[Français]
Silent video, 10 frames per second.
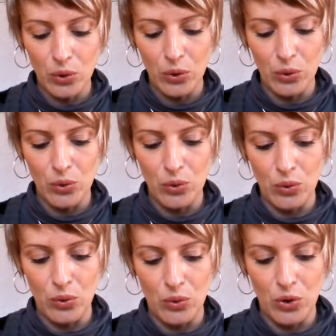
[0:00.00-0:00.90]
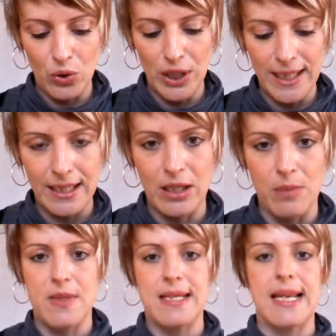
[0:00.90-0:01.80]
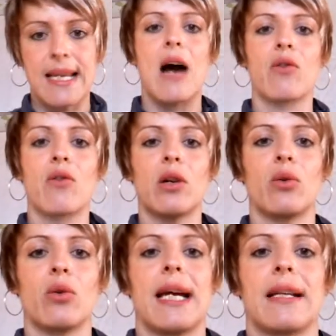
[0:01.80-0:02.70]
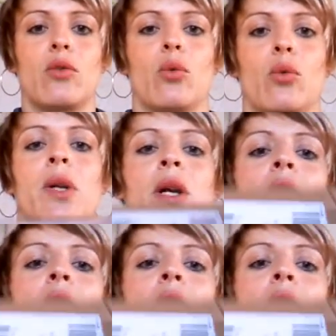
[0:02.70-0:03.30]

donc euh, j'ai commencé à ouvrir le